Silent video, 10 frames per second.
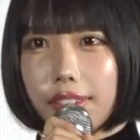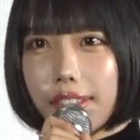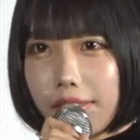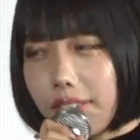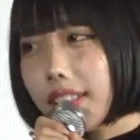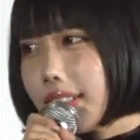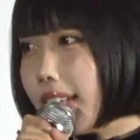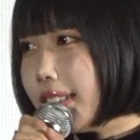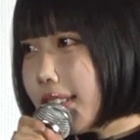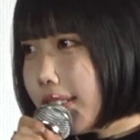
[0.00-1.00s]
たのが
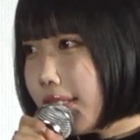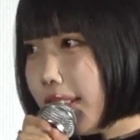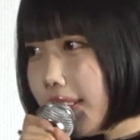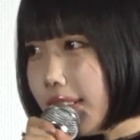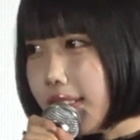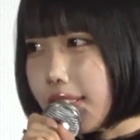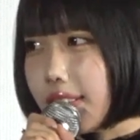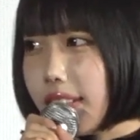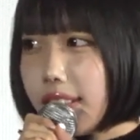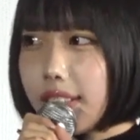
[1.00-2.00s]
最初の印象
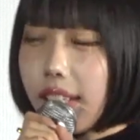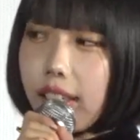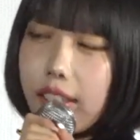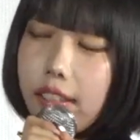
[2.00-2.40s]
でした。